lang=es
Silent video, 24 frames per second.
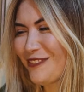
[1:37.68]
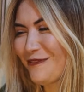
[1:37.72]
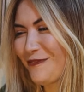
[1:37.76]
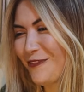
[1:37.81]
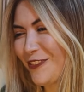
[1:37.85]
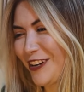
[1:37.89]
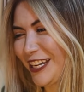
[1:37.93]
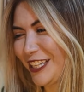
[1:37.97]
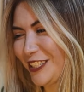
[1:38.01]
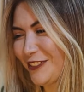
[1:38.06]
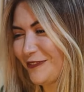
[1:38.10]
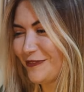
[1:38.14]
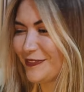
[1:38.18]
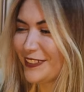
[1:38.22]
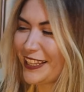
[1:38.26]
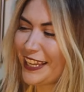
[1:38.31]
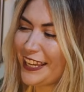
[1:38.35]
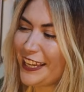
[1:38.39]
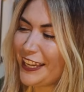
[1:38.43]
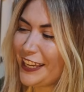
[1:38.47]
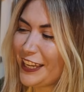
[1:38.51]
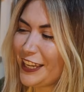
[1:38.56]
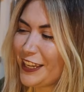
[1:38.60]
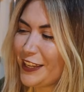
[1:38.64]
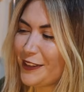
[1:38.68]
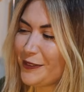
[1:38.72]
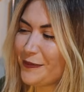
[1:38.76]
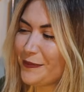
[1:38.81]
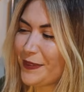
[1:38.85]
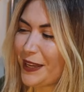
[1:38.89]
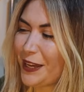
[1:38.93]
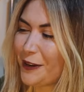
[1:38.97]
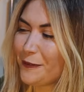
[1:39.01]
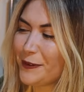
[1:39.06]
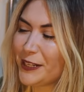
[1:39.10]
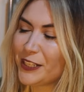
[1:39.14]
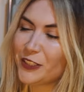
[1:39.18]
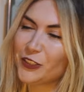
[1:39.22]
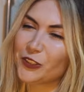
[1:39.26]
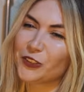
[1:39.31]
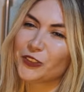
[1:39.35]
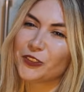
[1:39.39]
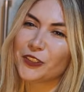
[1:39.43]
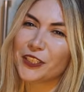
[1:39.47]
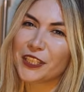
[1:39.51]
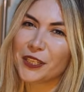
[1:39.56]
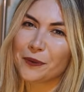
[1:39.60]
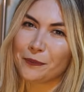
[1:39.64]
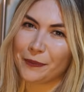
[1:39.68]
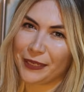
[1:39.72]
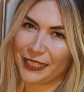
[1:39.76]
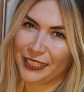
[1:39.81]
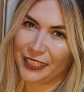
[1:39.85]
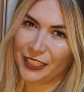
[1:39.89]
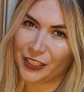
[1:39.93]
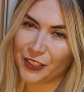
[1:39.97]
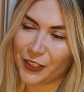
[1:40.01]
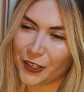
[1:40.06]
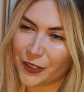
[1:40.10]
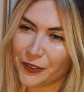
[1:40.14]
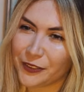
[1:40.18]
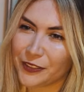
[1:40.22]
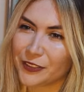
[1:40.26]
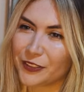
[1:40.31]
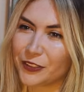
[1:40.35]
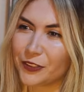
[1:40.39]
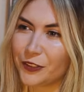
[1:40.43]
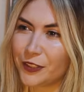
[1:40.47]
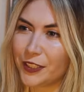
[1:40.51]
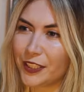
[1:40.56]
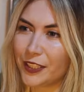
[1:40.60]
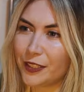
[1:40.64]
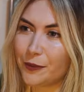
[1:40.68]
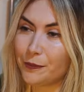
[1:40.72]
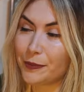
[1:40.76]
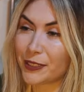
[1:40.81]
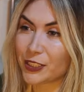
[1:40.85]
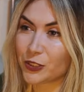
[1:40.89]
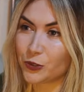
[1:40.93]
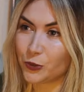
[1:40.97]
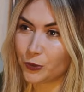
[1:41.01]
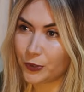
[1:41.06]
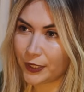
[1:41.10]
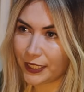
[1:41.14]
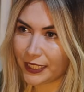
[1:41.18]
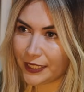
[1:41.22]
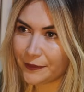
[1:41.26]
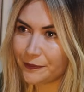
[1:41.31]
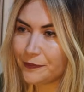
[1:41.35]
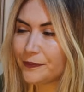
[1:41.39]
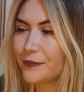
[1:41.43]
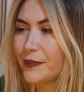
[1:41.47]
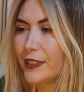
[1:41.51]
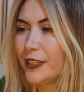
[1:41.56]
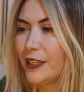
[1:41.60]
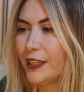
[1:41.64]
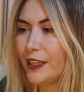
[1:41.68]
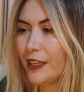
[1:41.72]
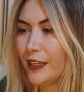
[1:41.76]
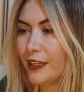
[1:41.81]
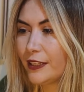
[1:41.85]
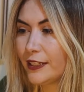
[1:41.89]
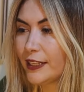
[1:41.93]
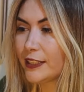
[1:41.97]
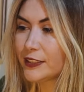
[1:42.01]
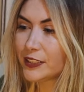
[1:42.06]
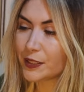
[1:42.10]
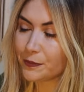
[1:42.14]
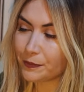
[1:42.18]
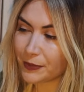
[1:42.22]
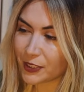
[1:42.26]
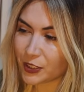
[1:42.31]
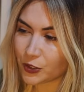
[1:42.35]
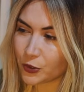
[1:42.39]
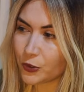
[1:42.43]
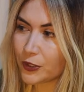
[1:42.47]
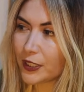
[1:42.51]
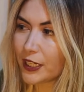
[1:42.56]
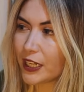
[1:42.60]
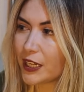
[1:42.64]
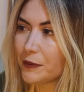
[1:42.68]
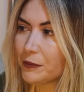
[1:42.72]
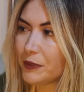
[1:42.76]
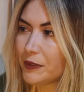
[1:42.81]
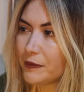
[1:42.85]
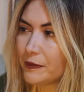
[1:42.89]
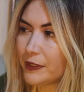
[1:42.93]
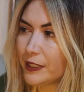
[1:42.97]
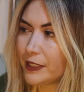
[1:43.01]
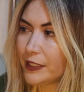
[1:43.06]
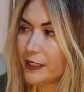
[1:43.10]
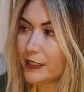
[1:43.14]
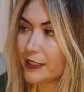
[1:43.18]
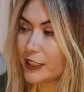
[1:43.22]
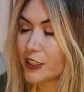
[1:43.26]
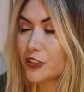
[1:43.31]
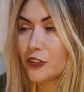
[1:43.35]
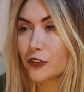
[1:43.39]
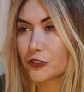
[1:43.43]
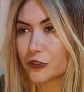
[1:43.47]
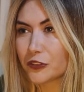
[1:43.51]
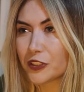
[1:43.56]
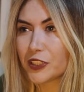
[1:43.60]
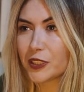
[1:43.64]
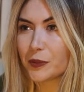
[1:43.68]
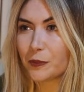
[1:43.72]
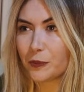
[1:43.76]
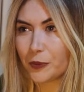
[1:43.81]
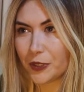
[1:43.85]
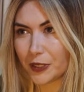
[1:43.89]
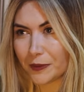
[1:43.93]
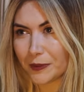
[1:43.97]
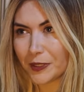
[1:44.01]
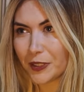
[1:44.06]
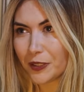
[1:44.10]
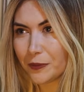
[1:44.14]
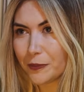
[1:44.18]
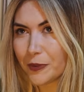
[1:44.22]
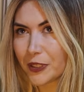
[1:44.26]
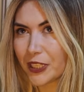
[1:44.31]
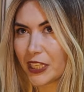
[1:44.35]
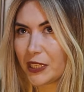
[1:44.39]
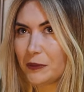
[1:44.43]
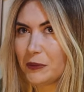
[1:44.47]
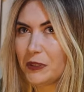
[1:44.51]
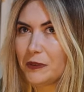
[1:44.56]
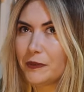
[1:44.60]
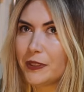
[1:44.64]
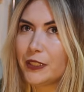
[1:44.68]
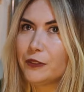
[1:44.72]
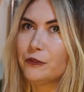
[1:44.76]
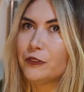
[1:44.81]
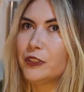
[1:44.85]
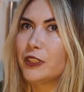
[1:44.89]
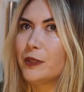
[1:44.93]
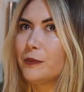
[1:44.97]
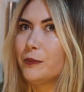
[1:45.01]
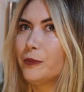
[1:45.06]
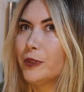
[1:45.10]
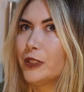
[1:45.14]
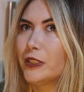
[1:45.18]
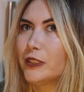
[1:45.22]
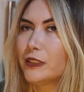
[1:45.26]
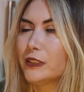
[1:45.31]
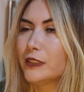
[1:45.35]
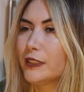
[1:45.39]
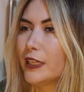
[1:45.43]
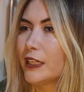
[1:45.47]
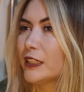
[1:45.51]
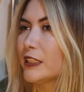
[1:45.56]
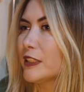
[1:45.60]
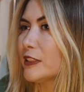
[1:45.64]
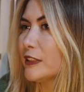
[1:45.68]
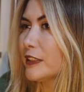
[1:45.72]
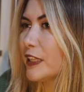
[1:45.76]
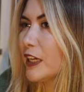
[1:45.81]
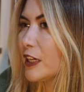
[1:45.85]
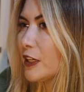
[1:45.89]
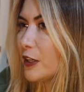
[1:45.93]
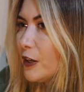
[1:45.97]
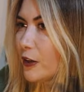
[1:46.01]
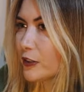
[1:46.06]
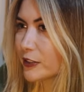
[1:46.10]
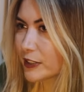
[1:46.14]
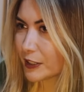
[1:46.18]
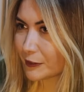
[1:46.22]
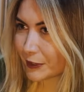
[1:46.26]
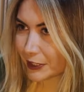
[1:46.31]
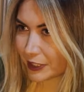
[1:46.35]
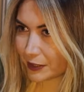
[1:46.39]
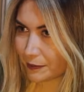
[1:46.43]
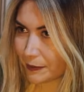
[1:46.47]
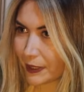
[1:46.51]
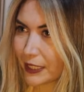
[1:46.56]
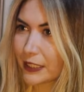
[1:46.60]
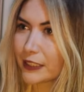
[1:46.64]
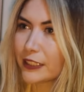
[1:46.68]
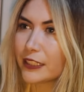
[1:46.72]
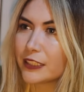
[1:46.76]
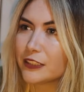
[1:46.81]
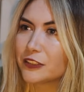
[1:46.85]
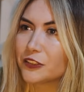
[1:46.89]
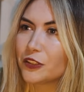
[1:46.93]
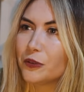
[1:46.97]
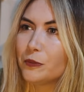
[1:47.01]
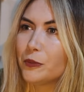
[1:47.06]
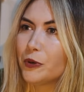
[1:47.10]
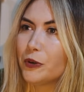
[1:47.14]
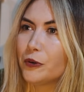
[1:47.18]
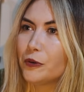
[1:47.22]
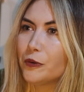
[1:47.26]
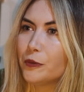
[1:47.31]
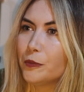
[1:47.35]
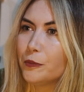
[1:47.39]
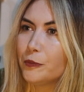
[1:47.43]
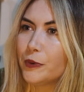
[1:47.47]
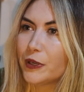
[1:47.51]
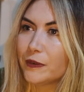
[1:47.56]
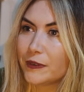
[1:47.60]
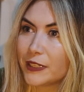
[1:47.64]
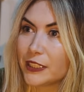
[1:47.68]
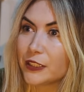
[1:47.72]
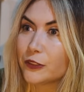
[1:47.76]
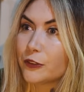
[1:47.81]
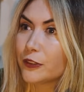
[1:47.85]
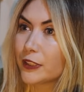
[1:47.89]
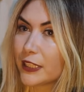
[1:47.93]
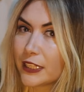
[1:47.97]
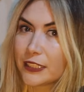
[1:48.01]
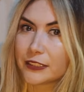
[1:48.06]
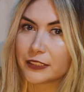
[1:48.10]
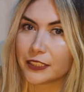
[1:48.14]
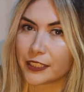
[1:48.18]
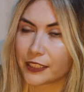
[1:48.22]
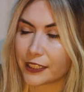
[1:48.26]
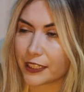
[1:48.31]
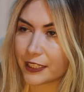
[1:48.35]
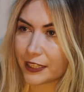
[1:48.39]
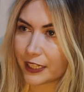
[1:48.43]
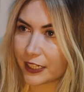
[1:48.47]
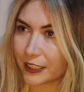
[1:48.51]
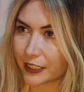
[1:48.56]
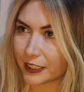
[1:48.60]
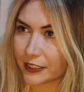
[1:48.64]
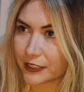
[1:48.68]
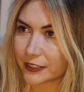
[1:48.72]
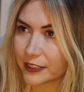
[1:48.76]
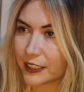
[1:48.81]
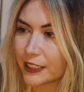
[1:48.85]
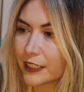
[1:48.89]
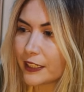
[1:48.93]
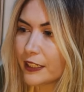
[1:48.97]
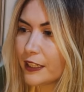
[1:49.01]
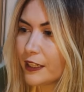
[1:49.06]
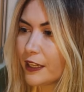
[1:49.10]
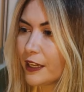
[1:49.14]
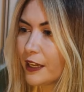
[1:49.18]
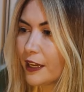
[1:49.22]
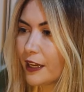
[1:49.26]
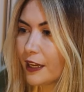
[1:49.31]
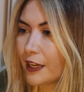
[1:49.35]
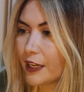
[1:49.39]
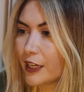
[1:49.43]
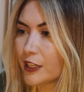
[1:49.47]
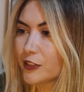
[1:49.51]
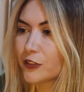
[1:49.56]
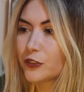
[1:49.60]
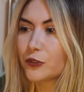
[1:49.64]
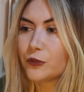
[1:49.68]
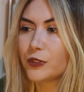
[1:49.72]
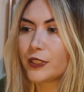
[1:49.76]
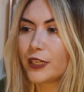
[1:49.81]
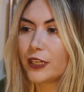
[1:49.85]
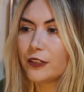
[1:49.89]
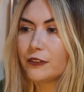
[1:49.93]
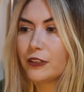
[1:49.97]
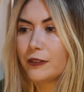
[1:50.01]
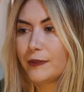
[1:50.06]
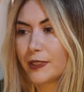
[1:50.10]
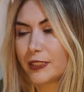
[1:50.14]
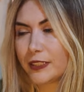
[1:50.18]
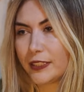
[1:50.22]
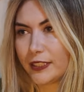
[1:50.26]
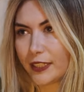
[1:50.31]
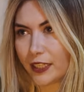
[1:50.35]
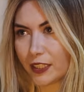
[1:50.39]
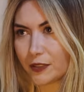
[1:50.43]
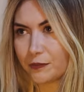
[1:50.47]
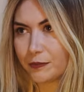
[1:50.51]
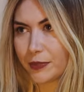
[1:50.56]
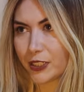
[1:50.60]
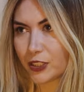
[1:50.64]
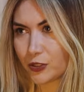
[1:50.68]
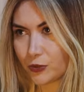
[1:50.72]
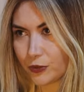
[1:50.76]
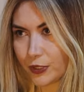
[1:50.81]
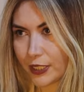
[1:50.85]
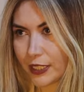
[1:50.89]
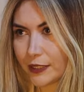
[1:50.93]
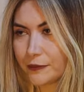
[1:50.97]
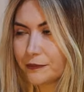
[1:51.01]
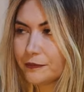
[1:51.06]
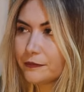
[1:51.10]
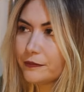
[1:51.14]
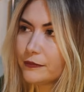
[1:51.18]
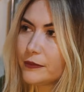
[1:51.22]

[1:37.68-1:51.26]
bueno, eh, a ver, yo soy de México, soy de Pachuca. Nací en Pachuca, viví, de hecho soy de pueblo porque viví un tiempo en Tianguistengo, Zacualtipán, que es como un pueblito de la Sierra Hidalguense. Estudié la universidad en Pachuca